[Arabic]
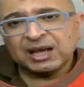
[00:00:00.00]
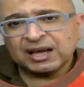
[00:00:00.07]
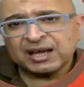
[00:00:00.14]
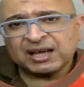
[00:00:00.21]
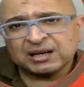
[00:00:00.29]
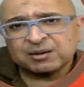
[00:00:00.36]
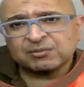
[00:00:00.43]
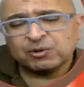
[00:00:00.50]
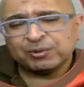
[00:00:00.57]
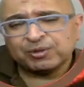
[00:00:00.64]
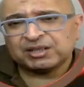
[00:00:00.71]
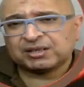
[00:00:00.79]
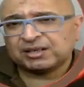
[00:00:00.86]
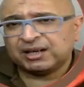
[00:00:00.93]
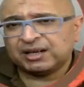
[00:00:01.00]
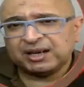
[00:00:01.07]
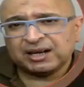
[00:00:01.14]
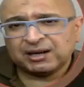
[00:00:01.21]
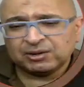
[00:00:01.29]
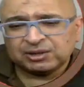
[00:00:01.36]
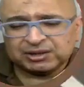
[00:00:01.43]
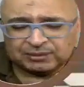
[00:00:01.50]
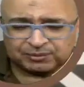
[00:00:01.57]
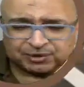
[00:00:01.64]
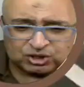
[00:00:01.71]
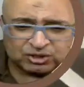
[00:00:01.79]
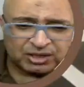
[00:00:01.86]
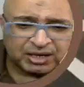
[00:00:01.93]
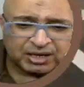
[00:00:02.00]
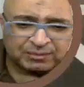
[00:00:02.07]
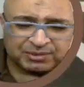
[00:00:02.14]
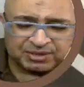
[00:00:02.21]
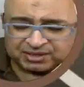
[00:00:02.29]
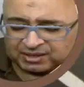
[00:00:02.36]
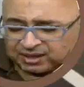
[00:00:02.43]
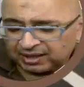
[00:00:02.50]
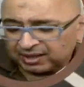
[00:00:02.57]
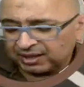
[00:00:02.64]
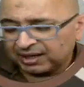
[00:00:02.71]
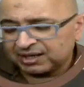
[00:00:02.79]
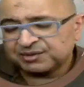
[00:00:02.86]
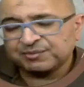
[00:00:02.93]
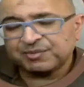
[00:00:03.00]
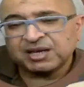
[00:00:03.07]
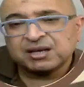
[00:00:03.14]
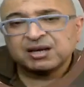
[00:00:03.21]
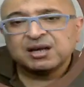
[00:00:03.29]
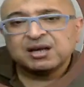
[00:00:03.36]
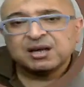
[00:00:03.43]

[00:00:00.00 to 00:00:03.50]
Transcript: خارج مبادره الاحلال لو انت بتشتريها بالسعر الرسمي